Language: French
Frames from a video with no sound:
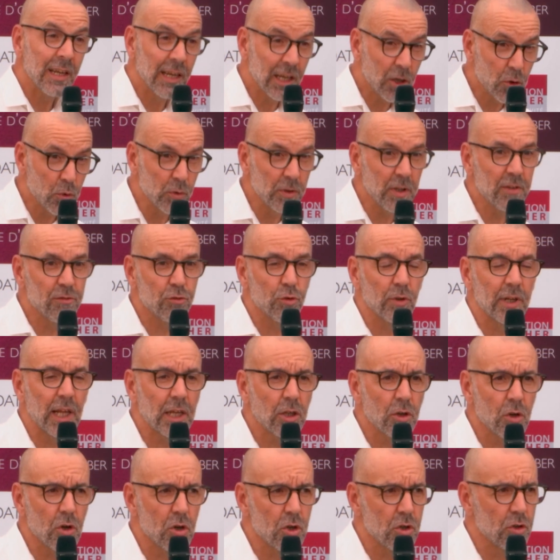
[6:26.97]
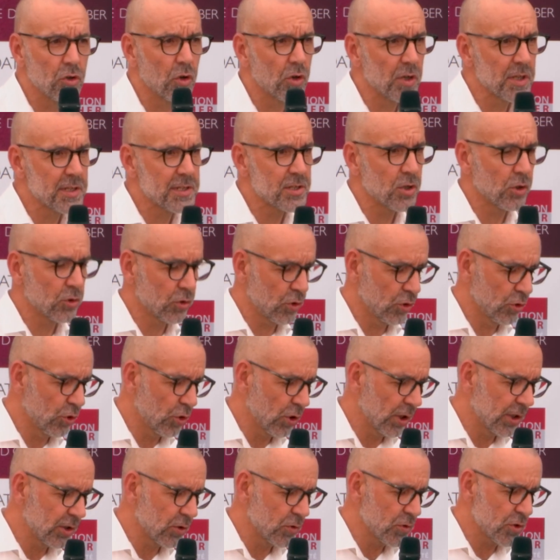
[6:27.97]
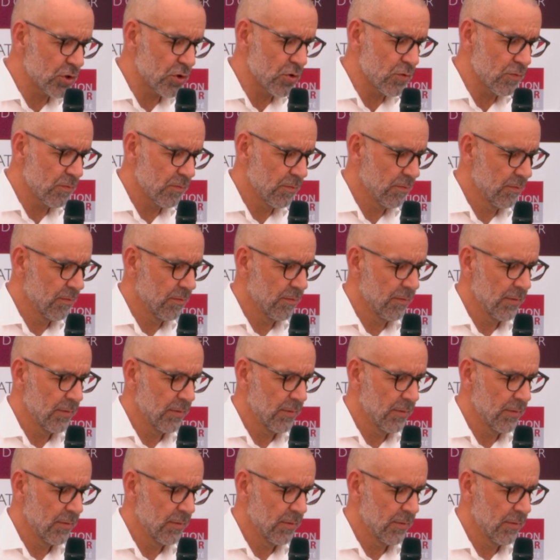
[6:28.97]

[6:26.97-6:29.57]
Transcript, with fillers: les conditions d'accueil dans les centres de rétention,